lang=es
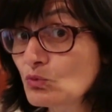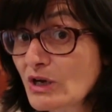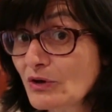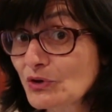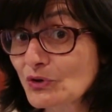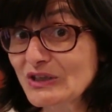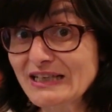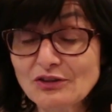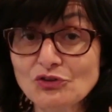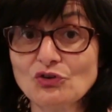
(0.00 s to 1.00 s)
un ahorro
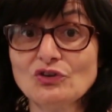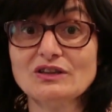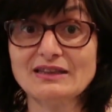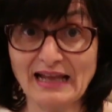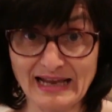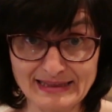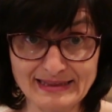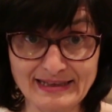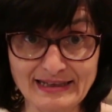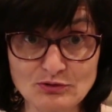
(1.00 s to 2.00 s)
directo a este